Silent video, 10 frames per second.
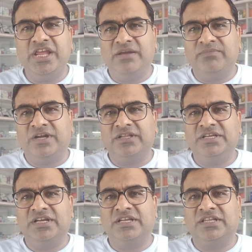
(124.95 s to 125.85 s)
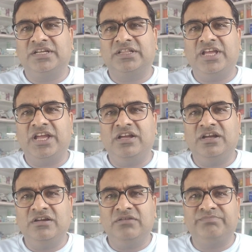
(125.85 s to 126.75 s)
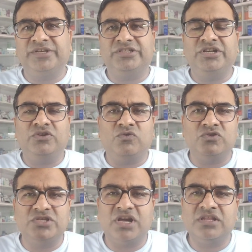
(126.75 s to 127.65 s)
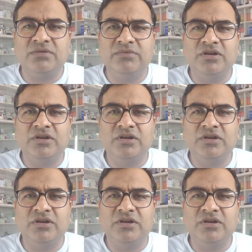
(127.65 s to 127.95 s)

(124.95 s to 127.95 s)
एक बार दिया जा सकता है अगर पेशेंट को ज़्यादा